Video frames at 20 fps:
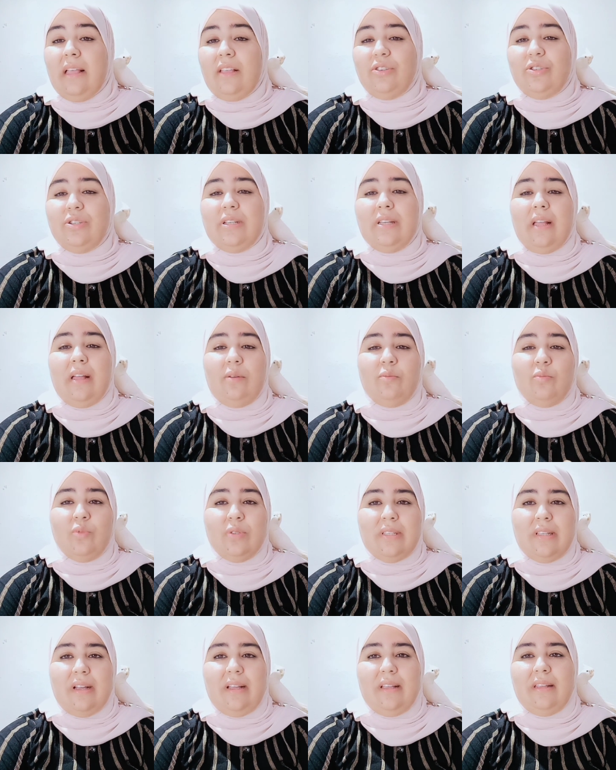اشياء
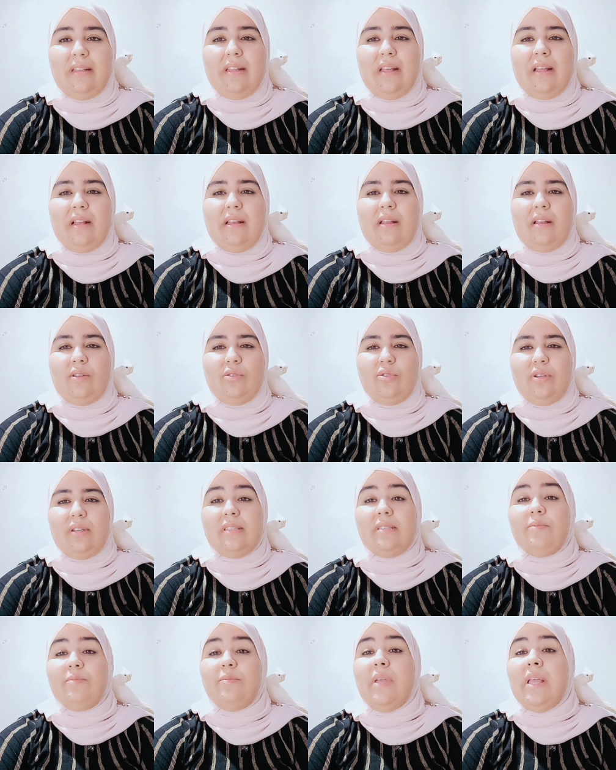مسخنه
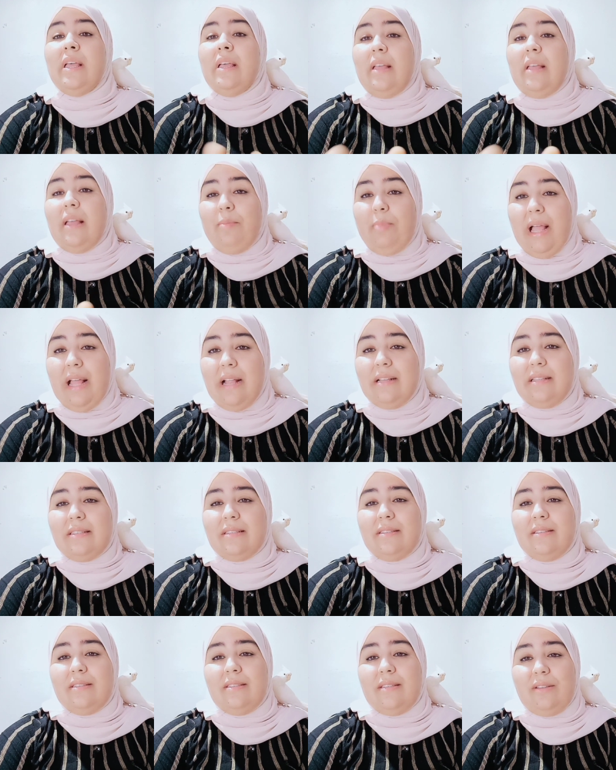للجسم بحال
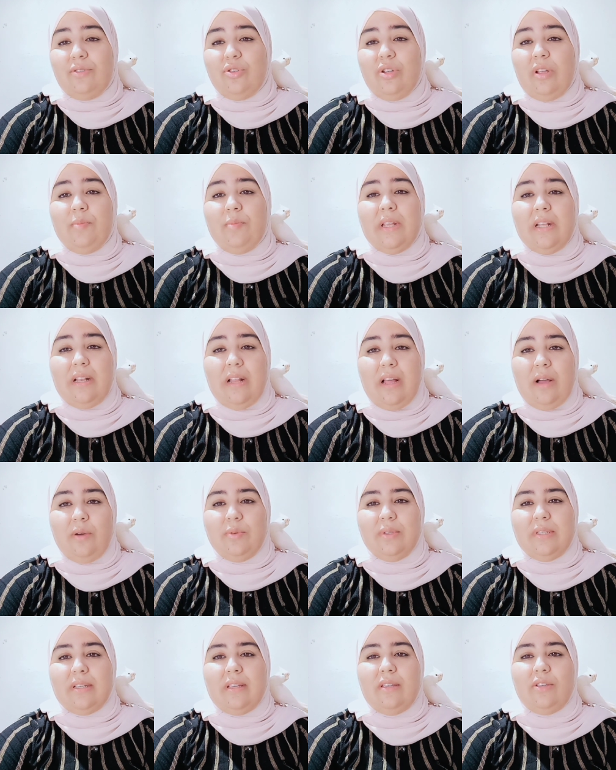الزنجبيل
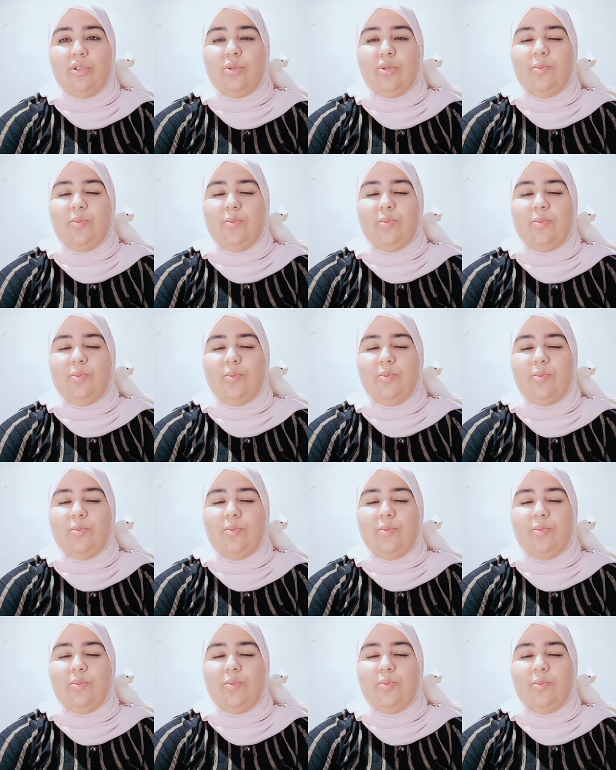او سكينج